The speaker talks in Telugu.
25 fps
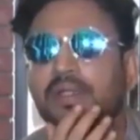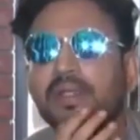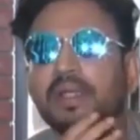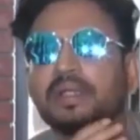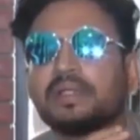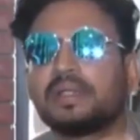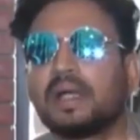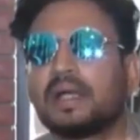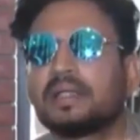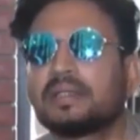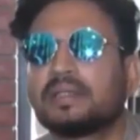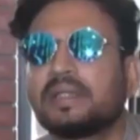
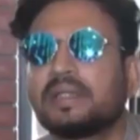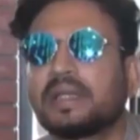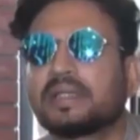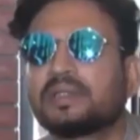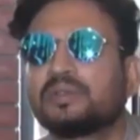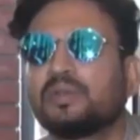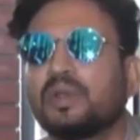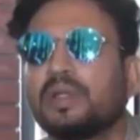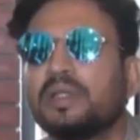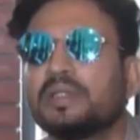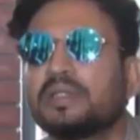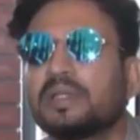చూసేవారు
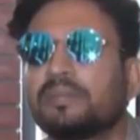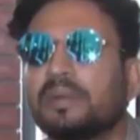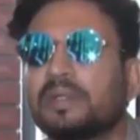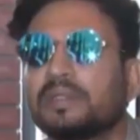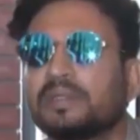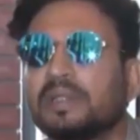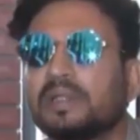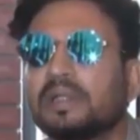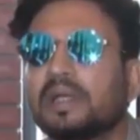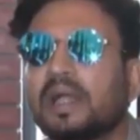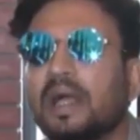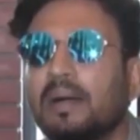నాకు
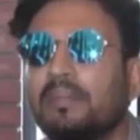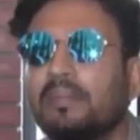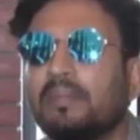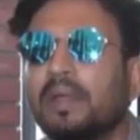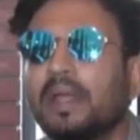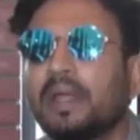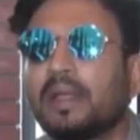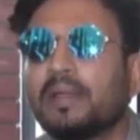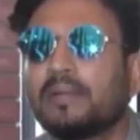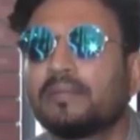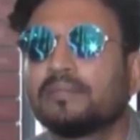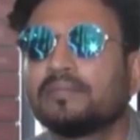పదమూడేళ్ల
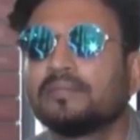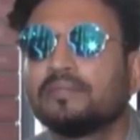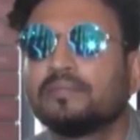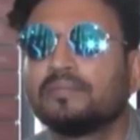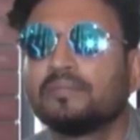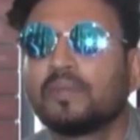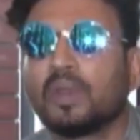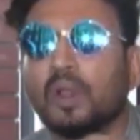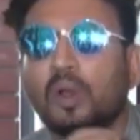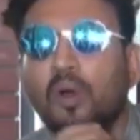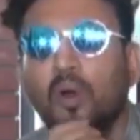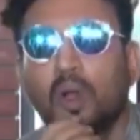
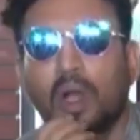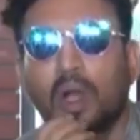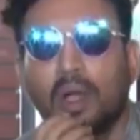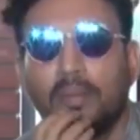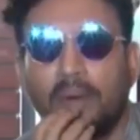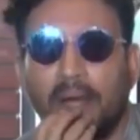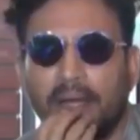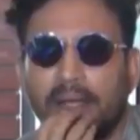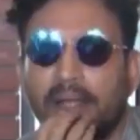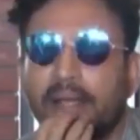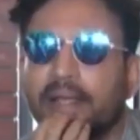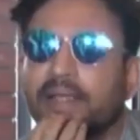వయసున్నప్పుడు
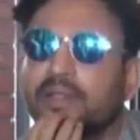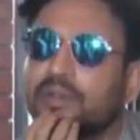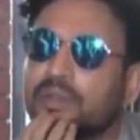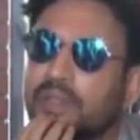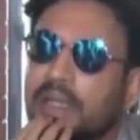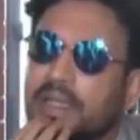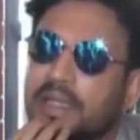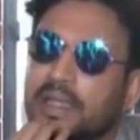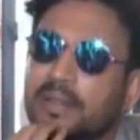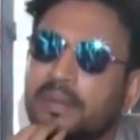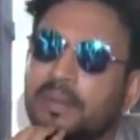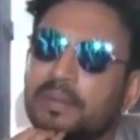ఓసారి
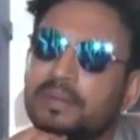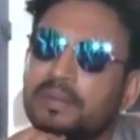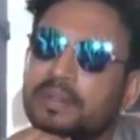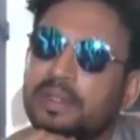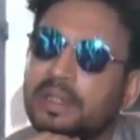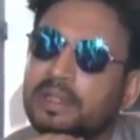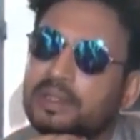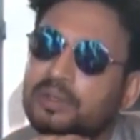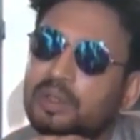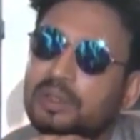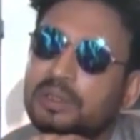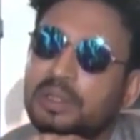గొడవపడి
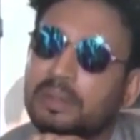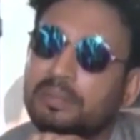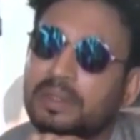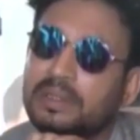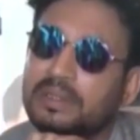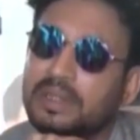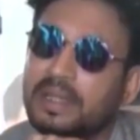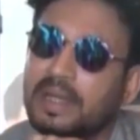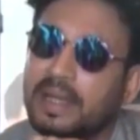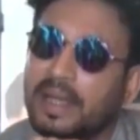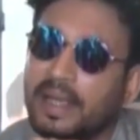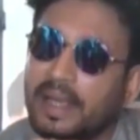ఏడాది
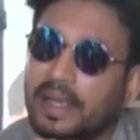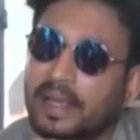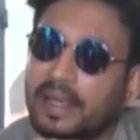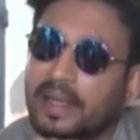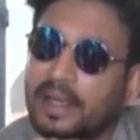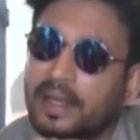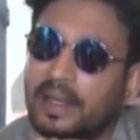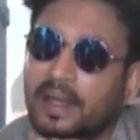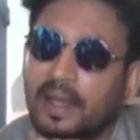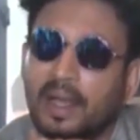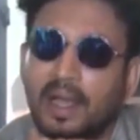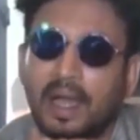పాటు
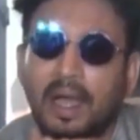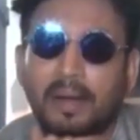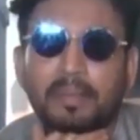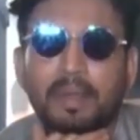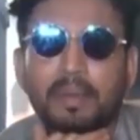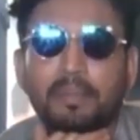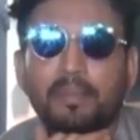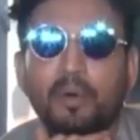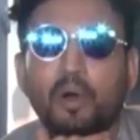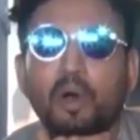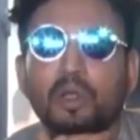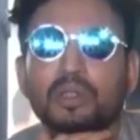మాట్లాడుకోలేదు
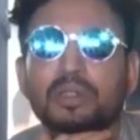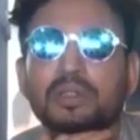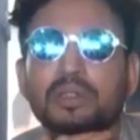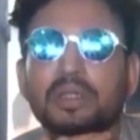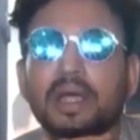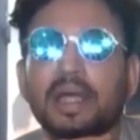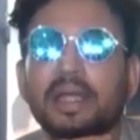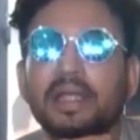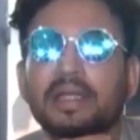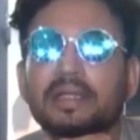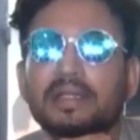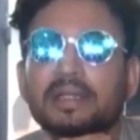ఆ
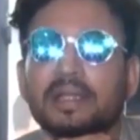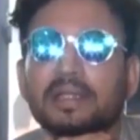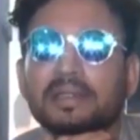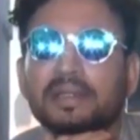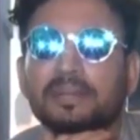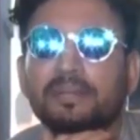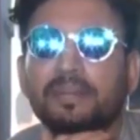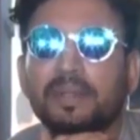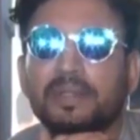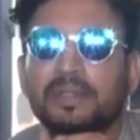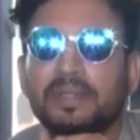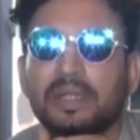తర్వాత మా మధ్య
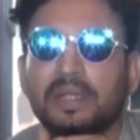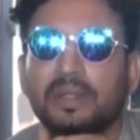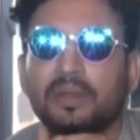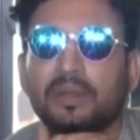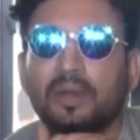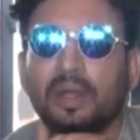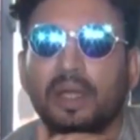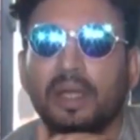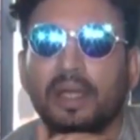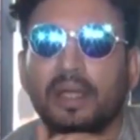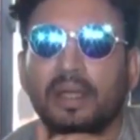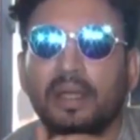బంధం
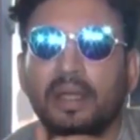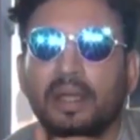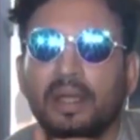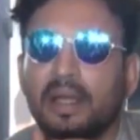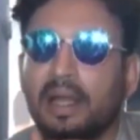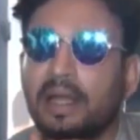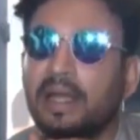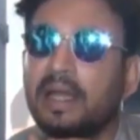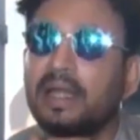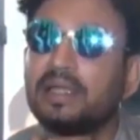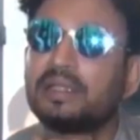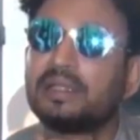మరింత
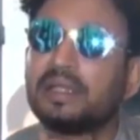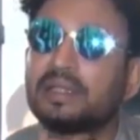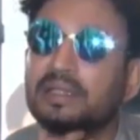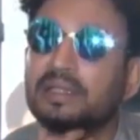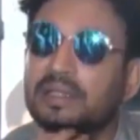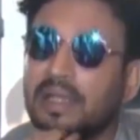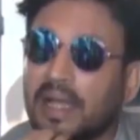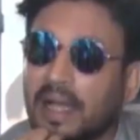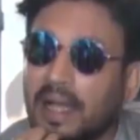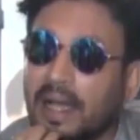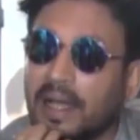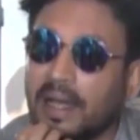బలపడింది
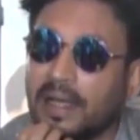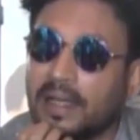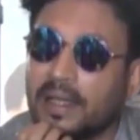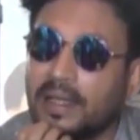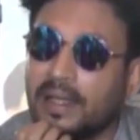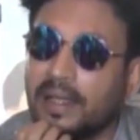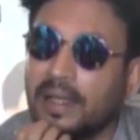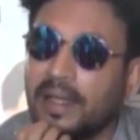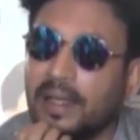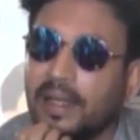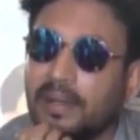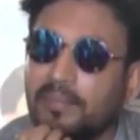
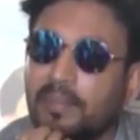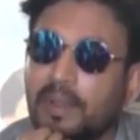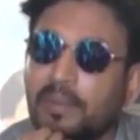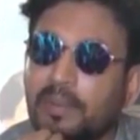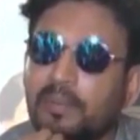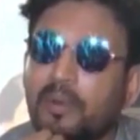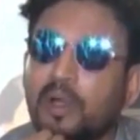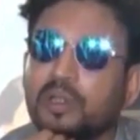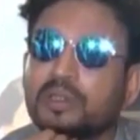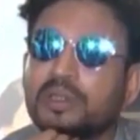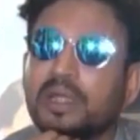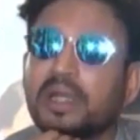నీకు వయసు
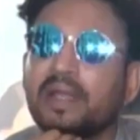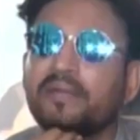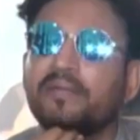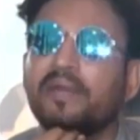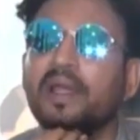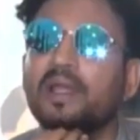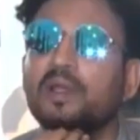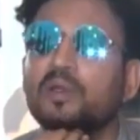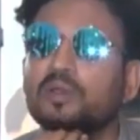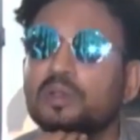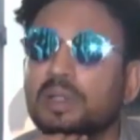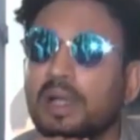కంటే
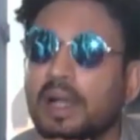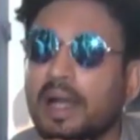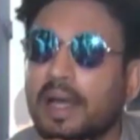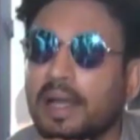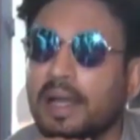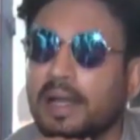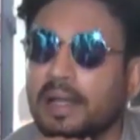ఎక్కువగా మెచ్యూరిటీ